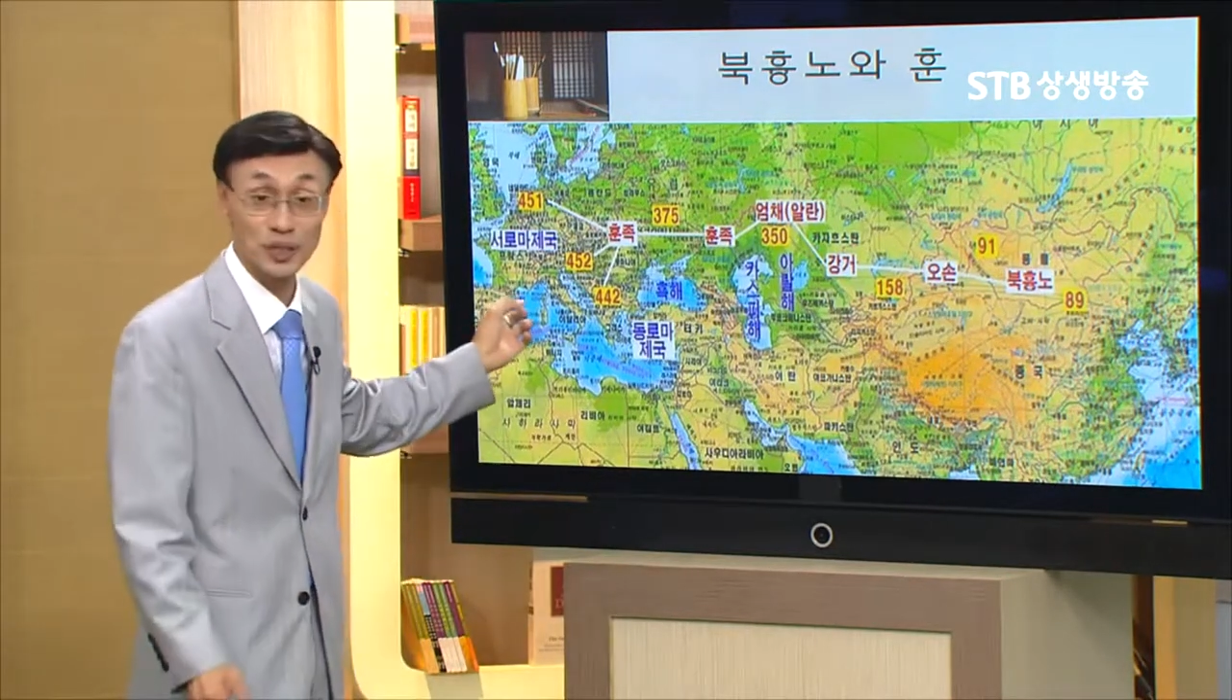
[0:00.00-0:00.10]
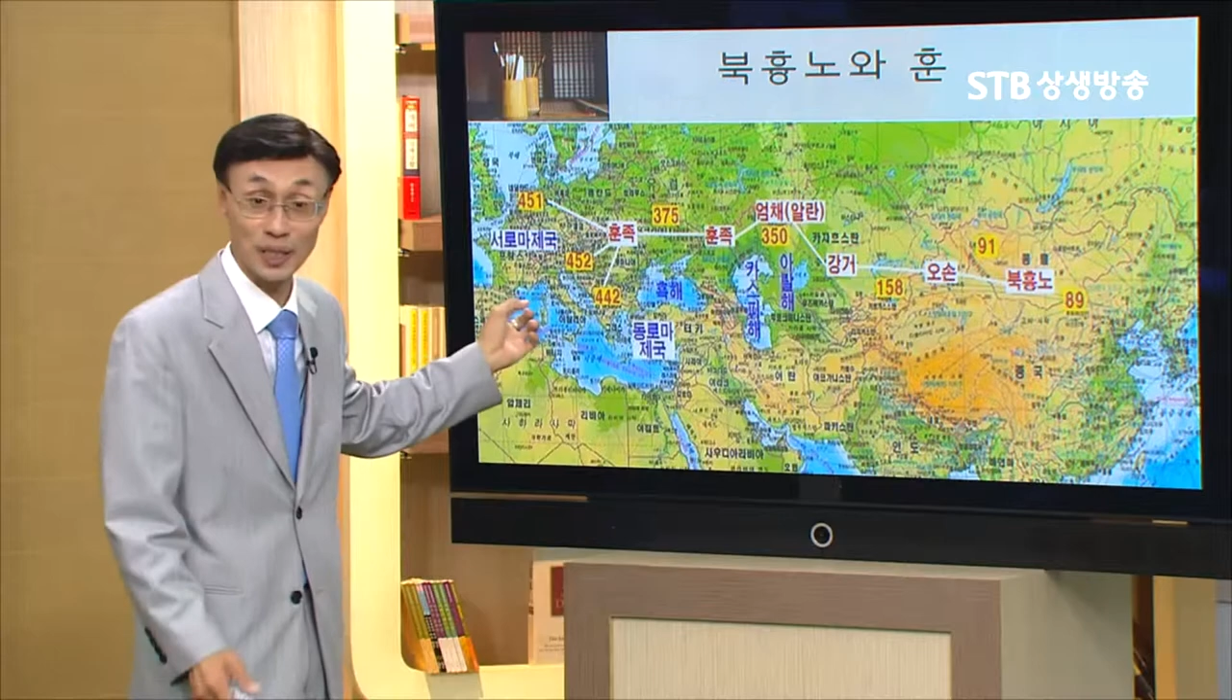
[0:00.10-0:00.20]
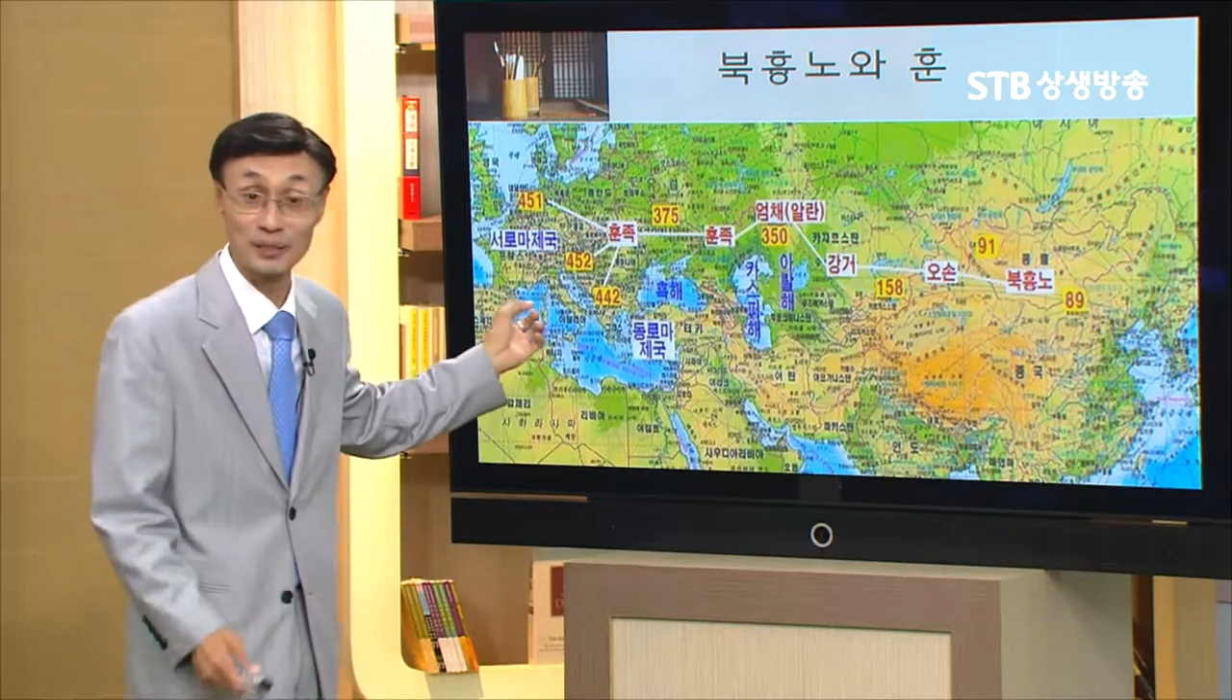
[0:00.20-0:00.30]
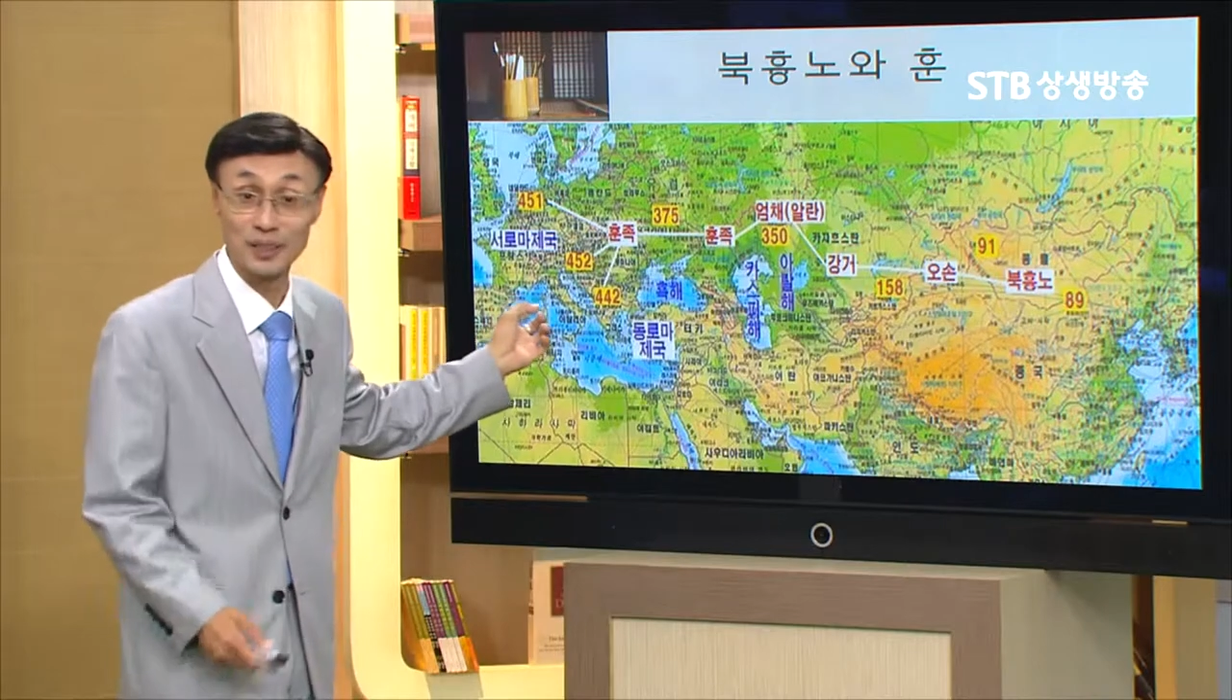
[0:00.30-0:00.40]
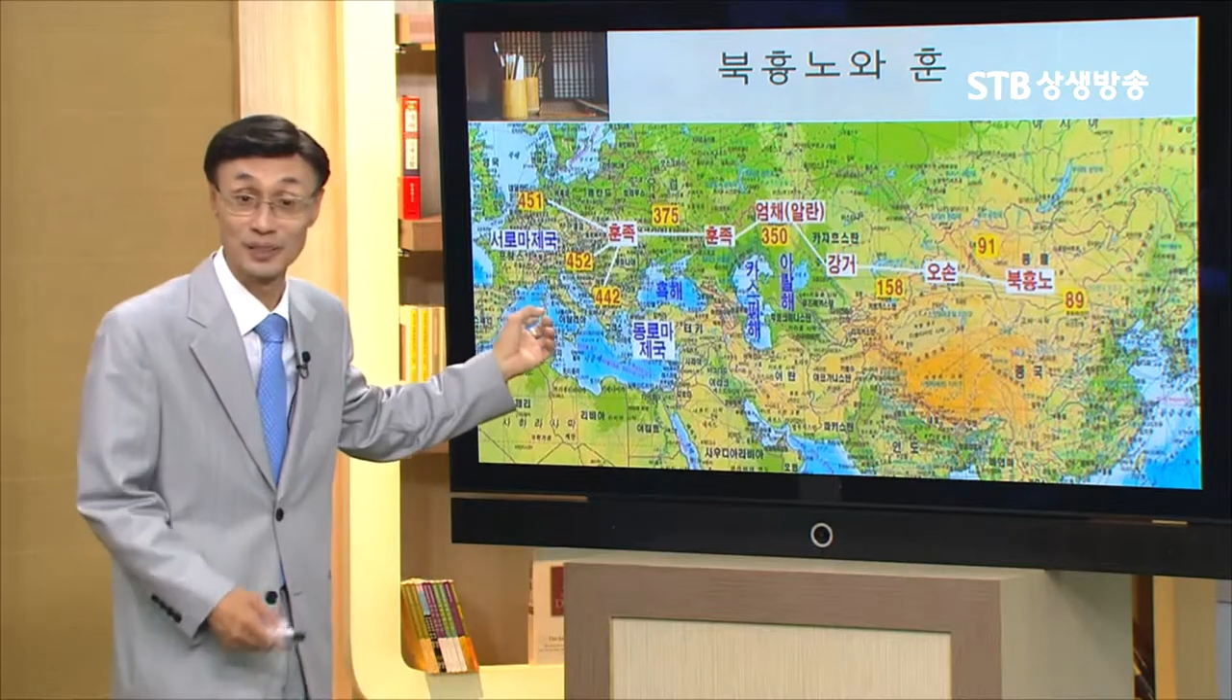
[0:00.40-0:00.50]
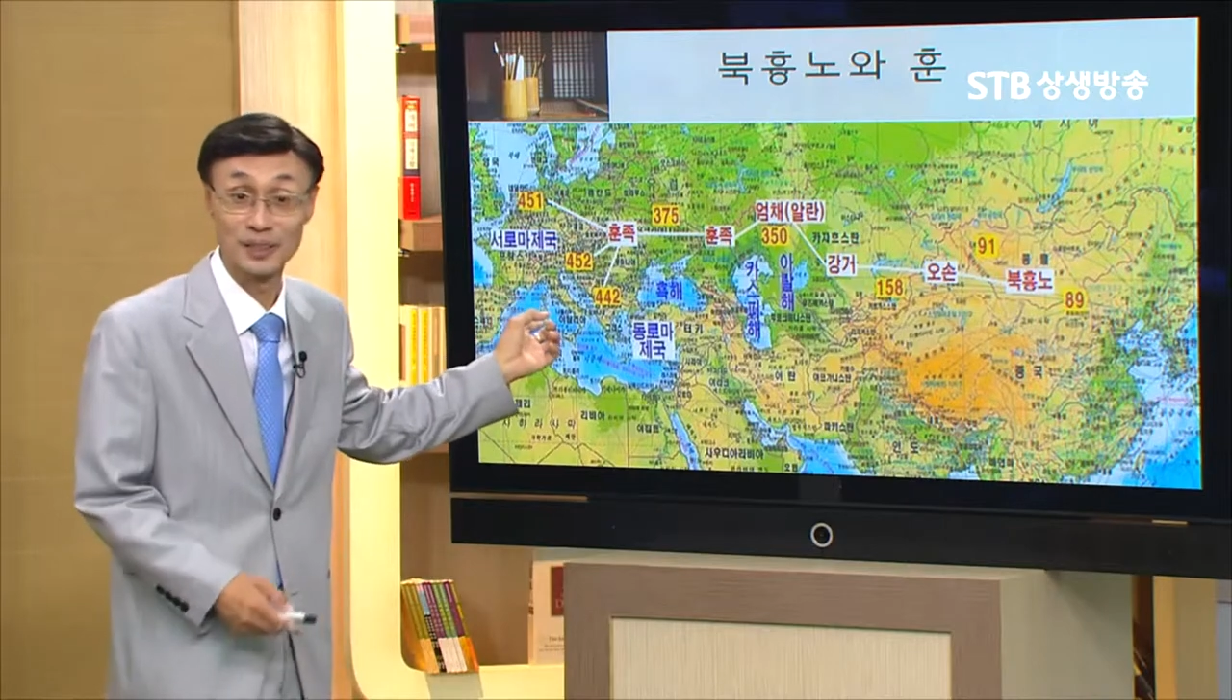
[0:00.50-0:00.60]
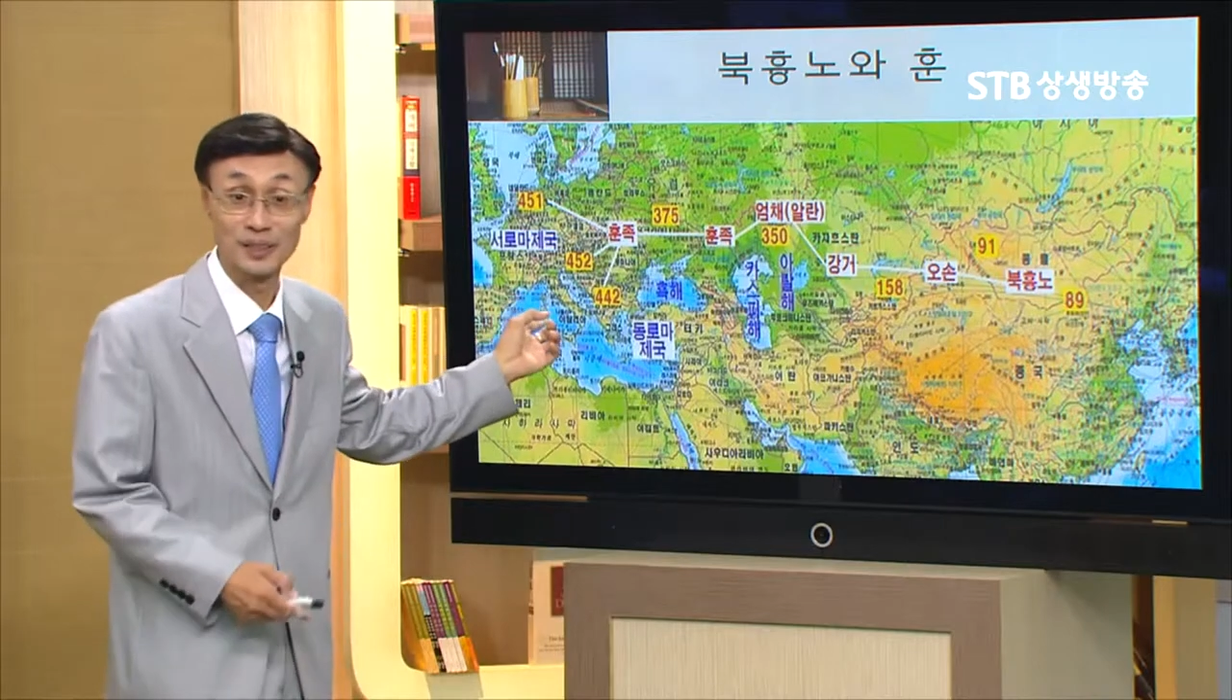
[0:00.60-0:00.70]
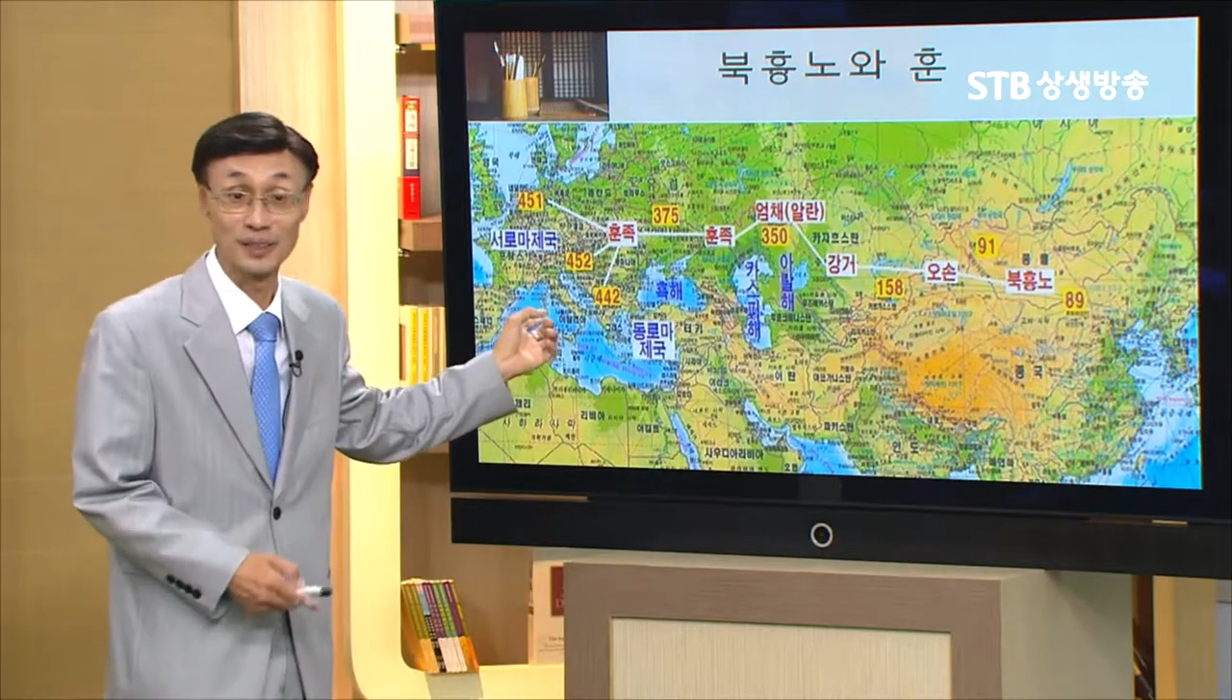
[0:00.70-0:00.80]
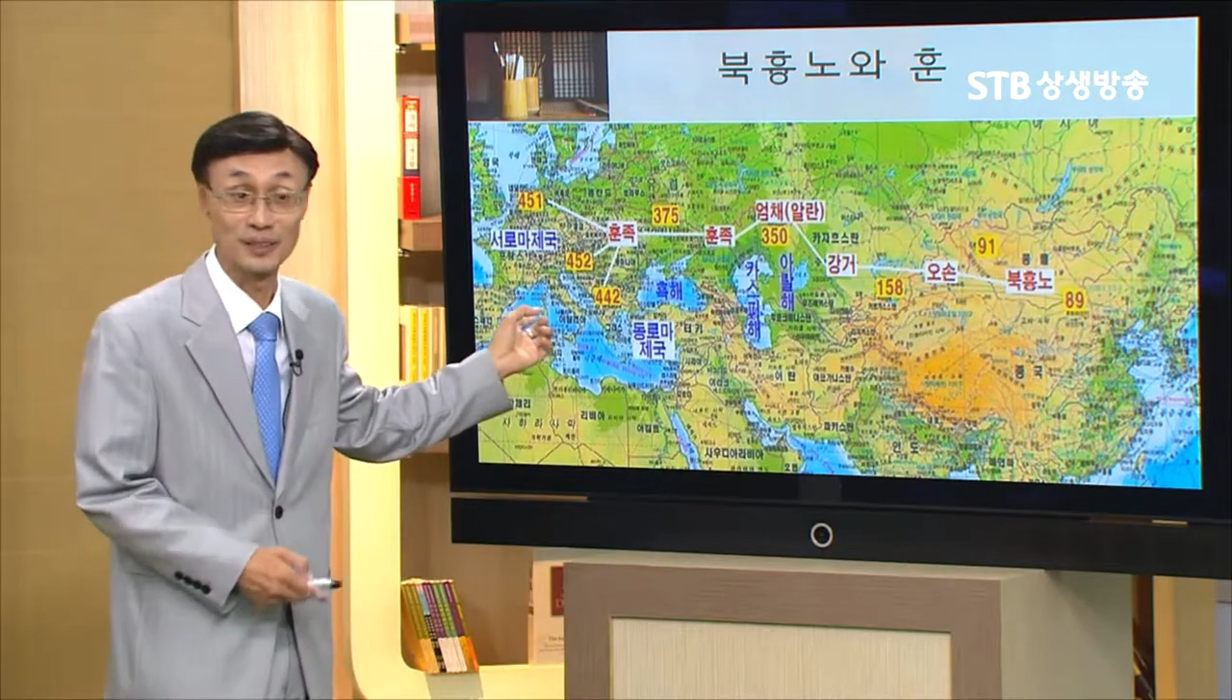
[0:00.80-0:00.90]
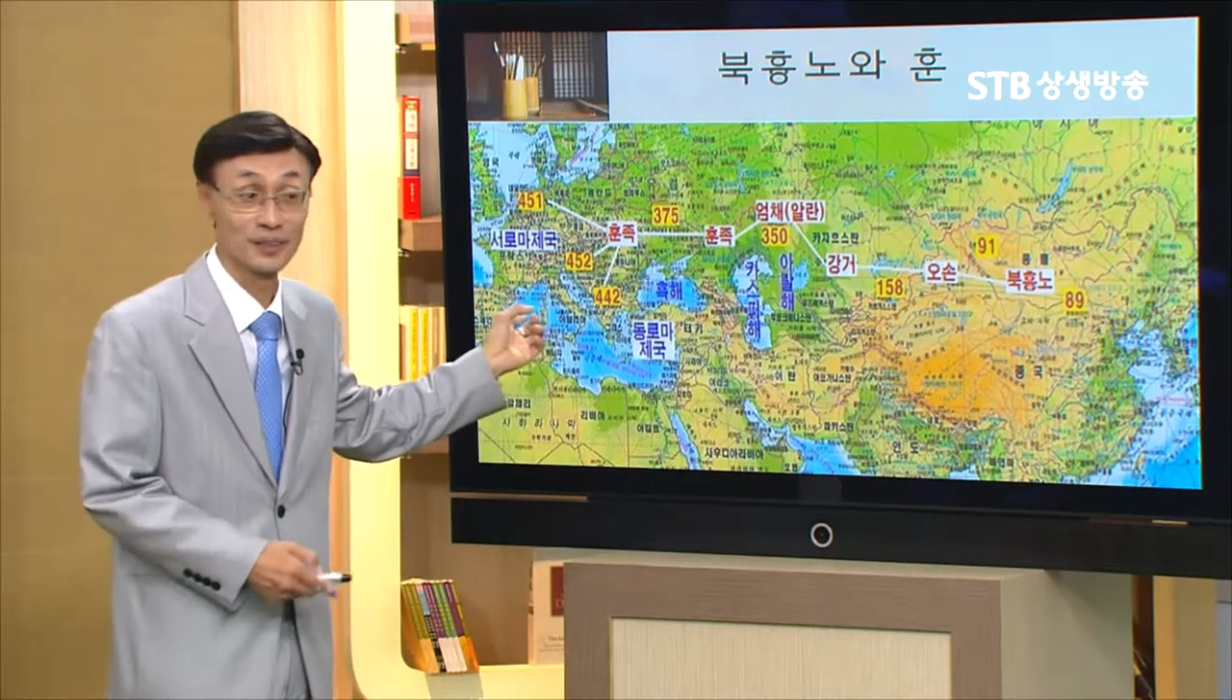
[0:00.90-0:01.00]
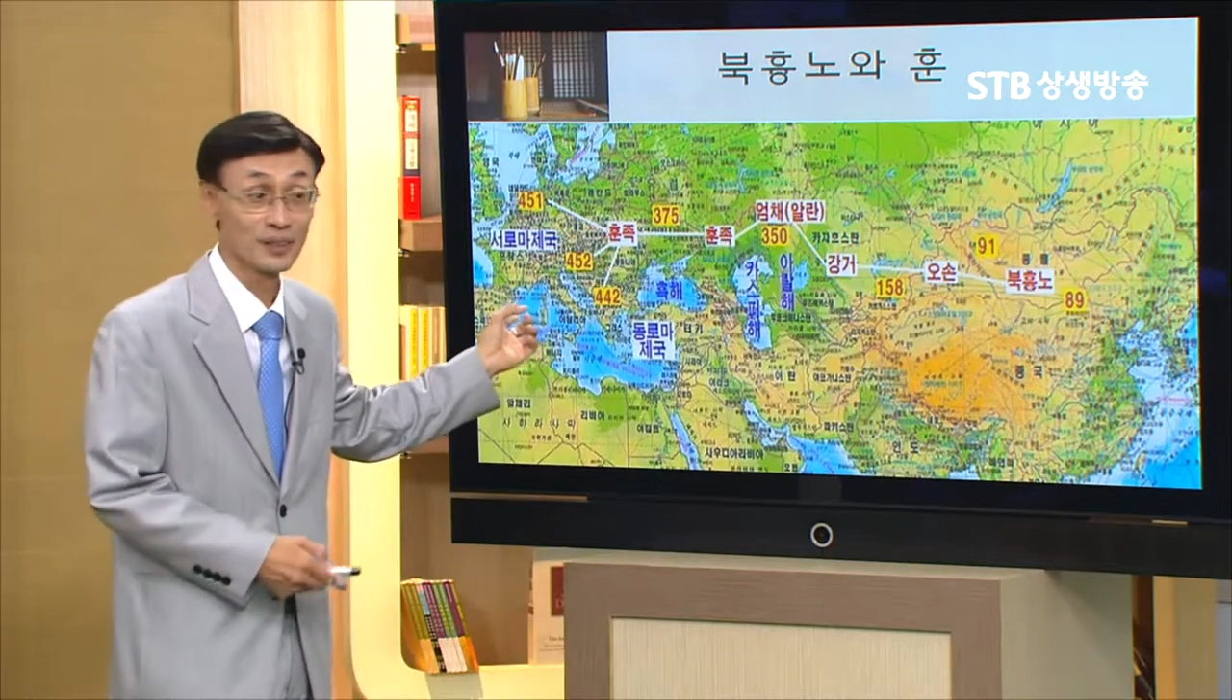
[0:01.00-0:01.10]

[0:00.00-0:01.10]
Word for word: 가능한 얘기예요.